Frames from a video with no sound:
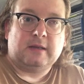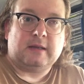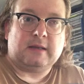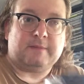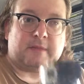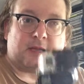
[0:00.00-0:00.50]

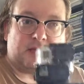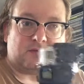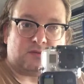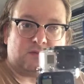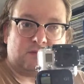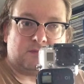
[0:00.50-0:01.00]
Ähm,
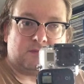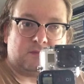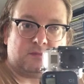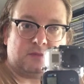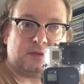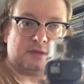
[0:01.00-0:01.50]
also,
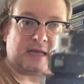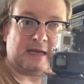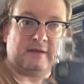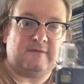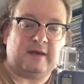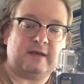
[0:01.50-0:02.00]

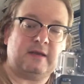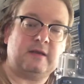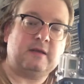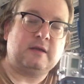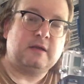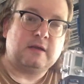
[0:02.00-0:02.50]

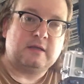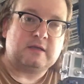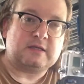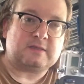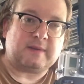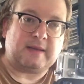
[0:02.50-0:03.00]
Zeitenwende,
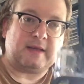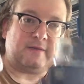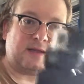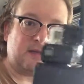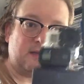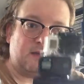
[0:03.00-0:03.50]

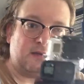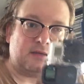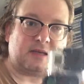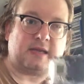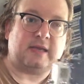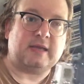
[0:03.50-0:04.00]
Zweier weg,
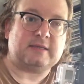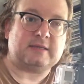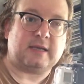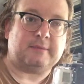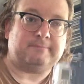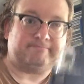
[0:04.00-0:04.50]
Dreier ist
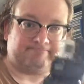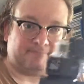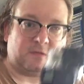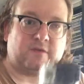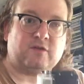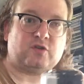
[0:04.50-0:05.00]
da.
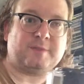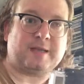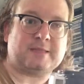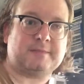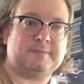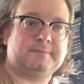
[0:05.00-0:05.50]
Viel
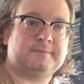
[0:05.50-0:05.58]
Spaß.